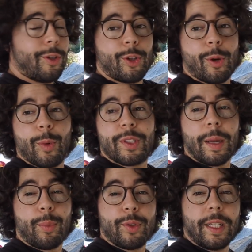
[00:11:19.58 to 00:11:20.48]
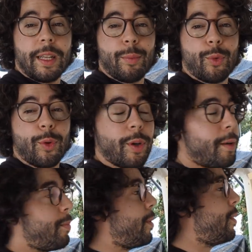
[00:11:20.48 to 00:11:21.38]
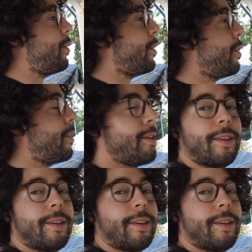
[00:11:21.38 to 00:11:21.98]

commencer à poser les murs et puis de